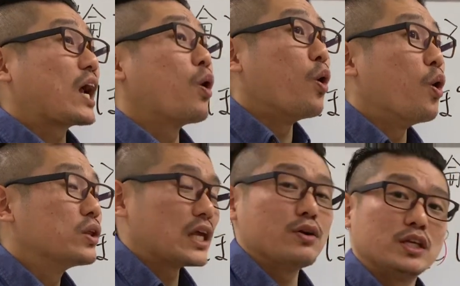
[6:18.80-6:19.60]

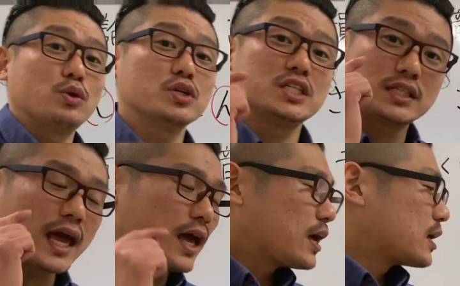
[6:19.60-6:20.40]
庫」っていうふうに閉じ
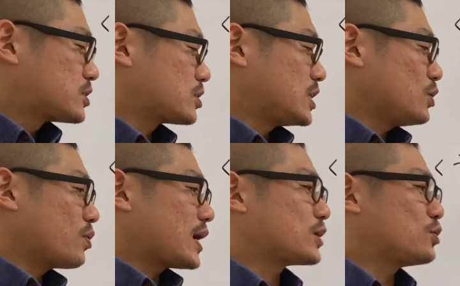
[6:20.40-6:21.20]
て次
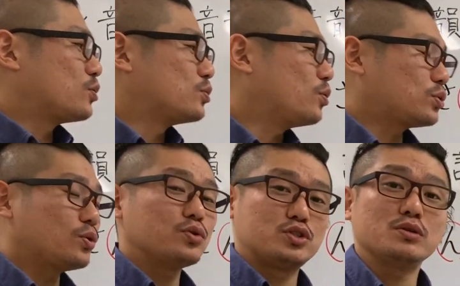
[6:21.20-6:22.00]
の家業の
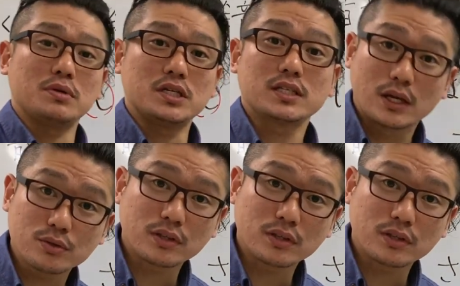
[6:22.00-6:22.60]
音を準備してるっ